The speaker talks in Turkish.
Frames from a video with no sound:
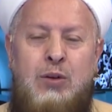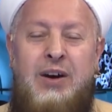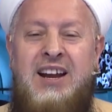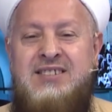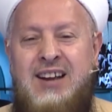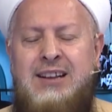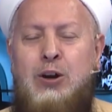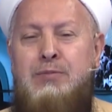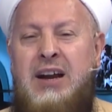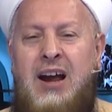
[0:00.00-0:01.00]
Ve lein
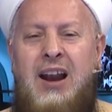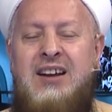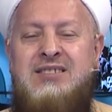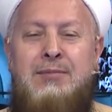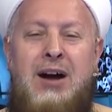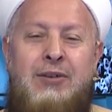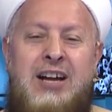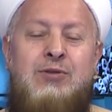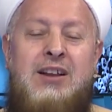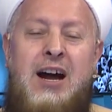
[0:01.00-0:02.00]
seeltehum men halakas
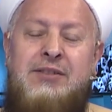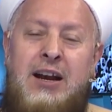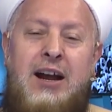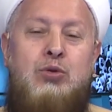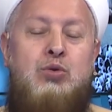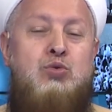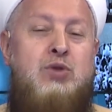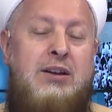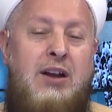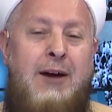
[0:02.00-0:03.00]
semavat vel arda
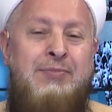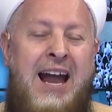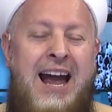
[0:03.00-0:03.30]
Allah.